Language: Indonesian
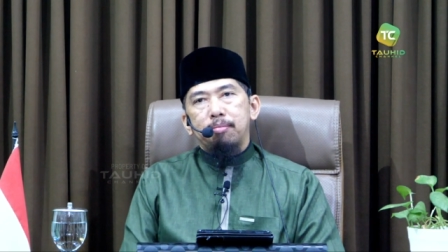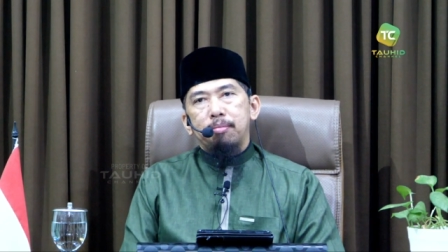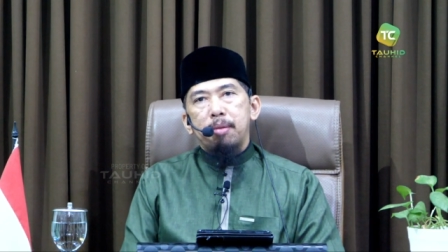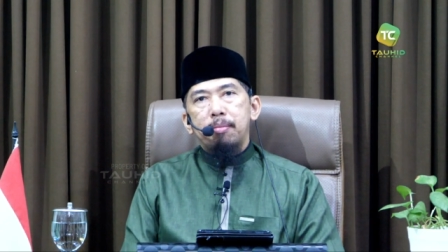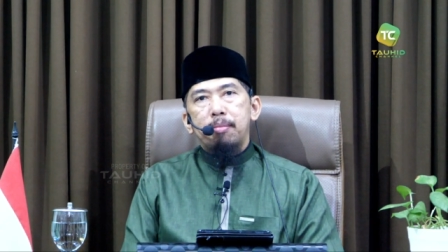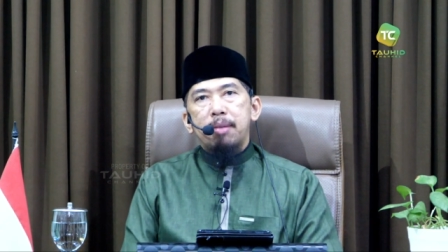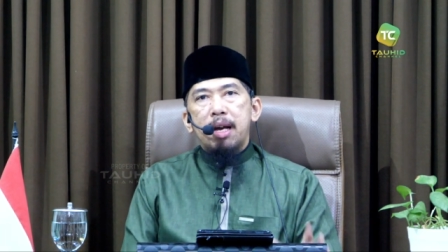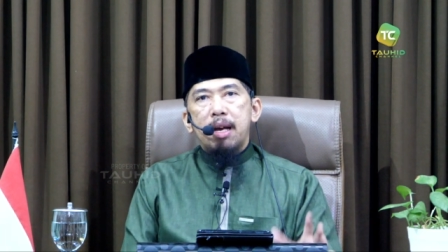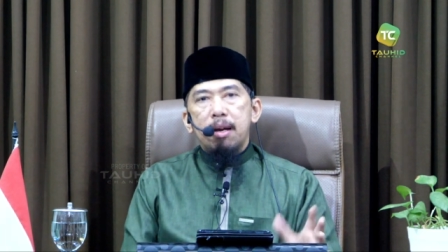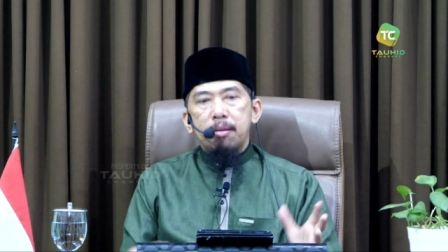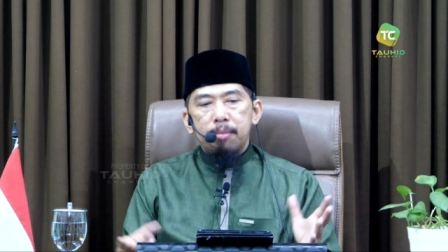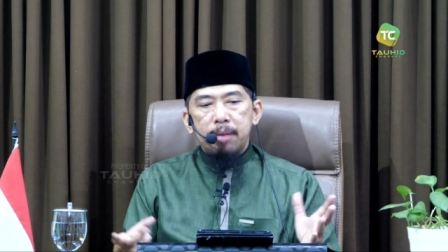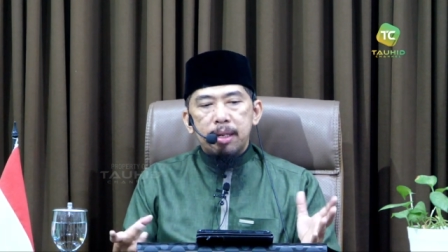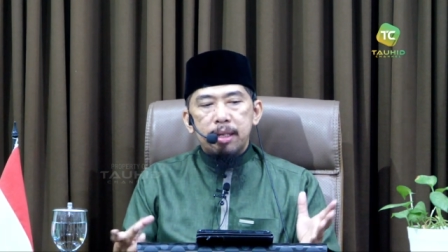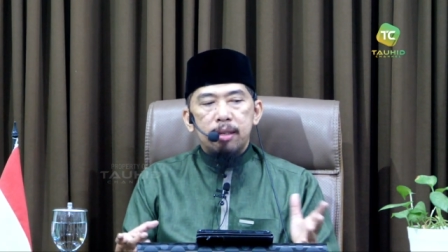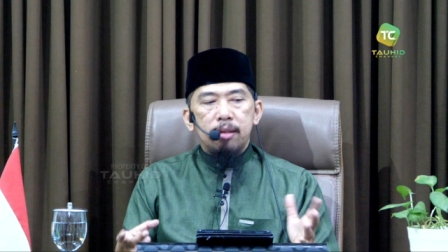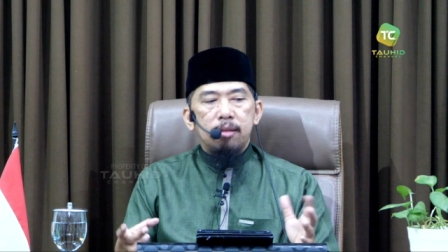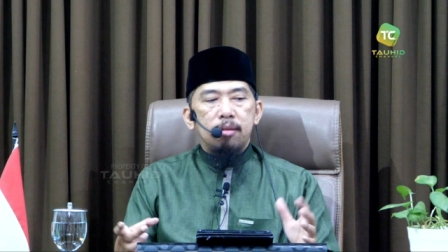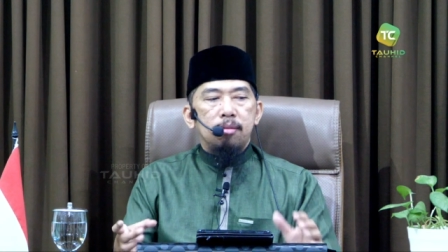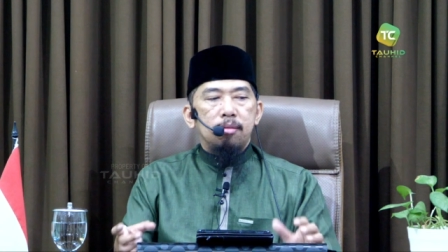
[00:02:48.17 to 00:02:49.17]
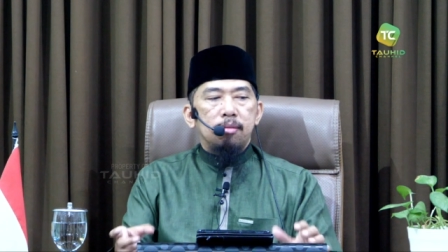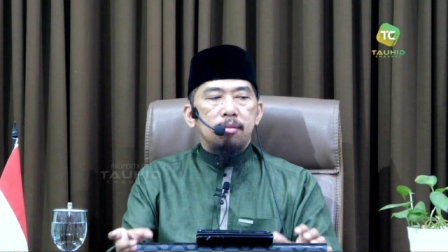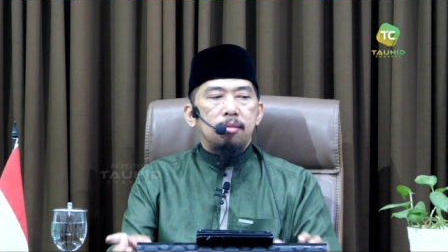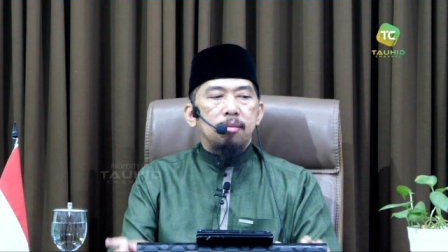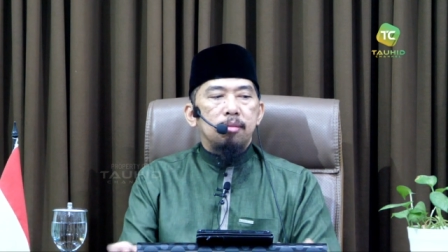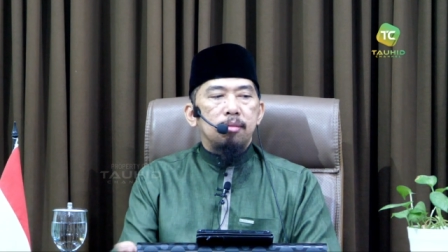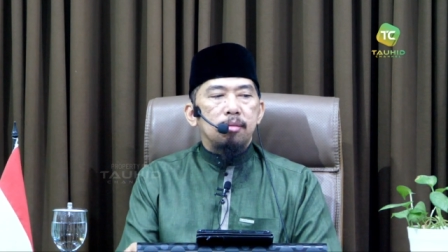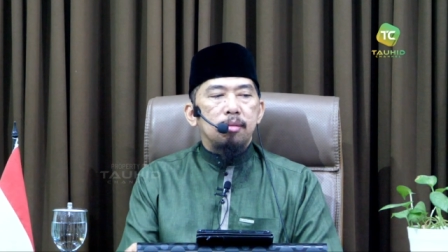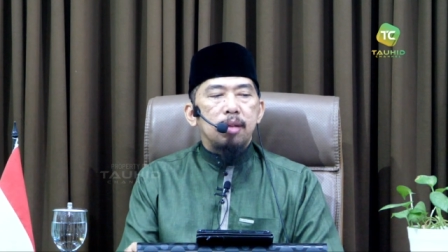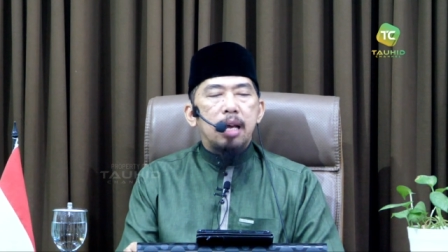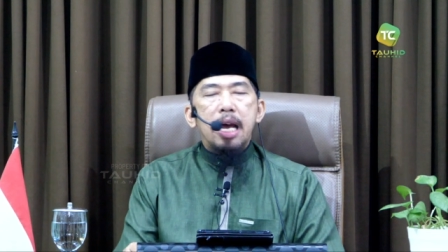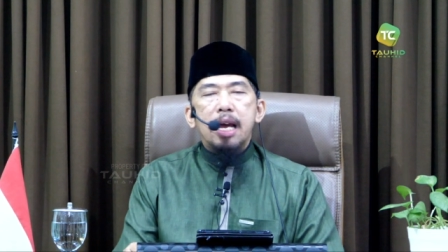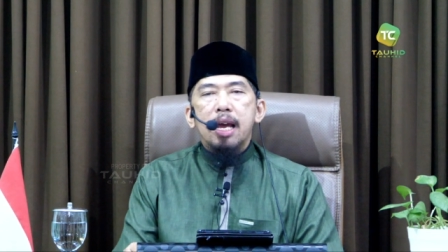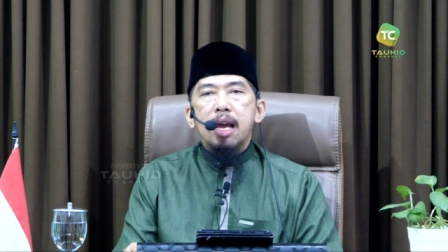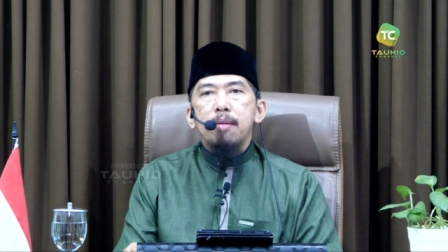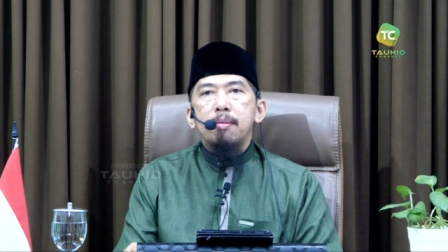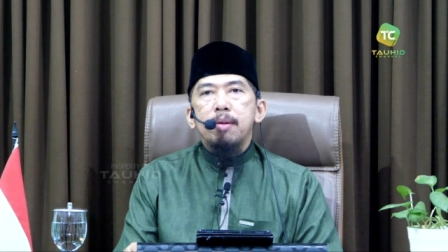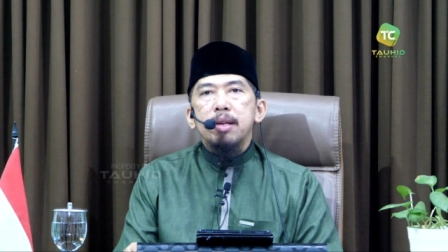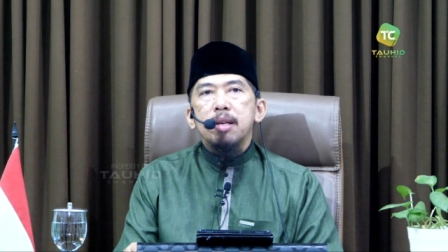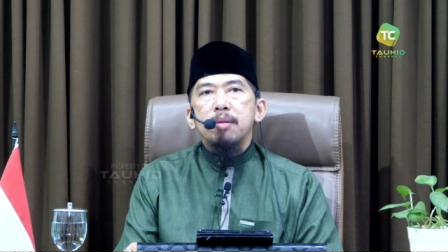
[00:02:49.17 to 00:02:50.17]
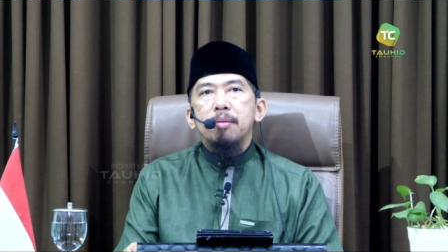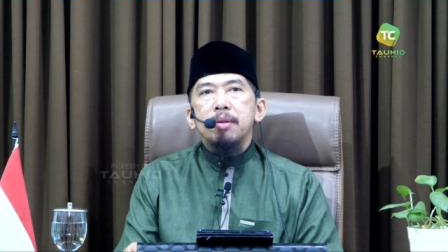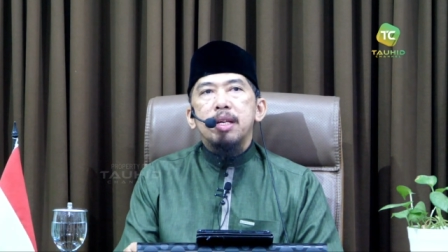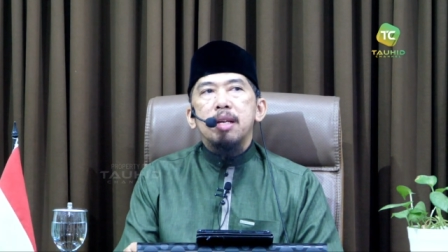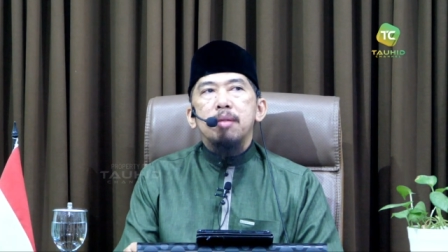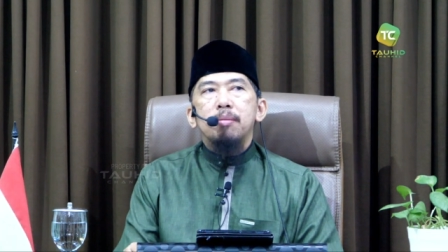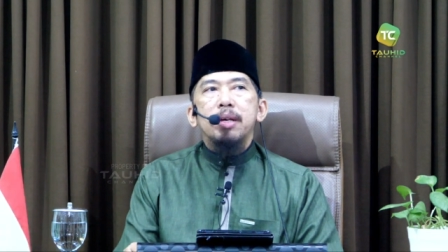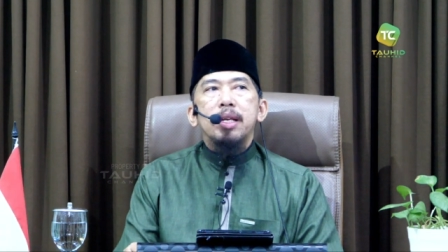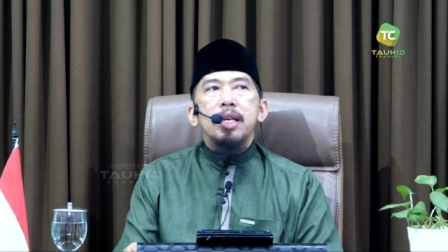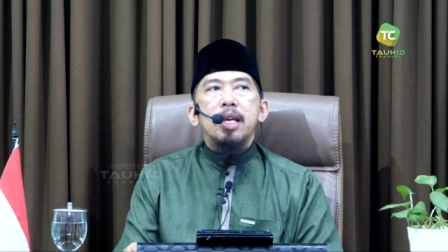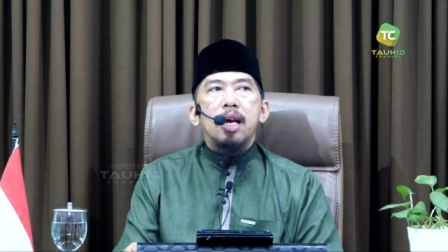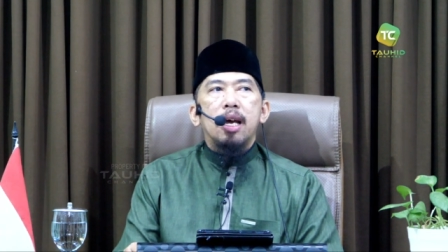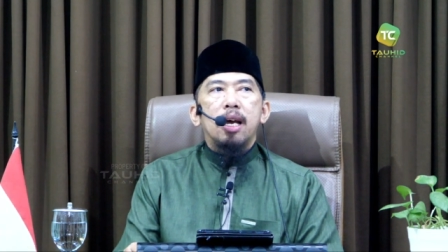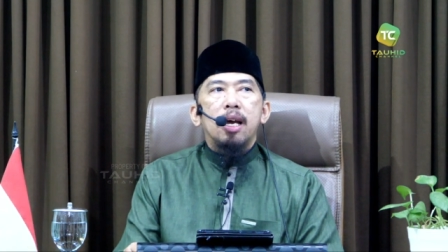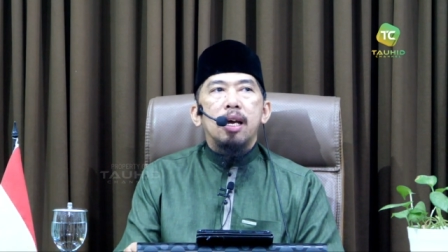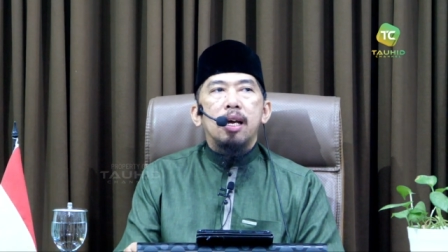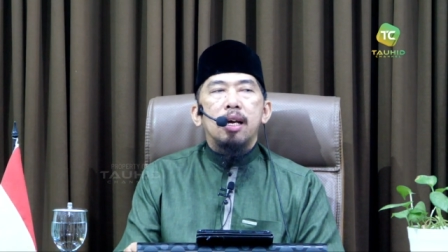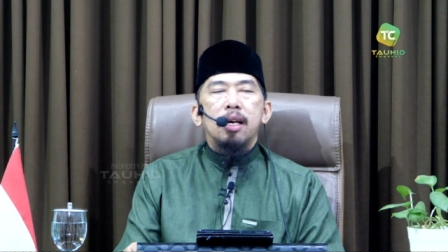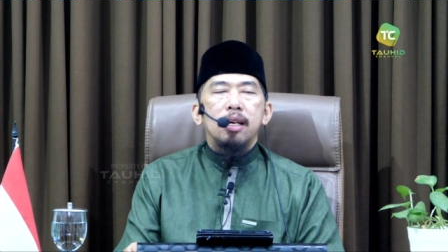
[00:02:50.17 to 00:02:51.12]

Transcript: Pemahaman agamanya beda-beda.